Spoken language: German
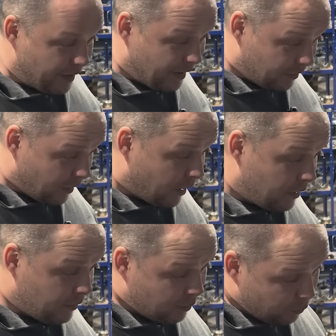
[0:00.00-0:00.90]
Wenn das
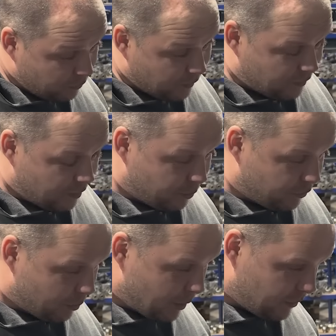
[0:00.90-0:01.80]
reicht, dann müssen wir jetzt erstmal
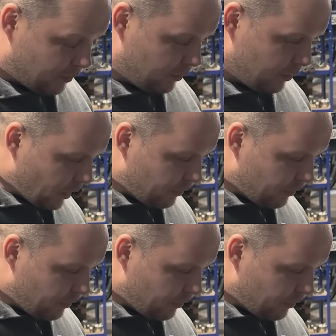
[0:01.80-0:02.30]
vermessen.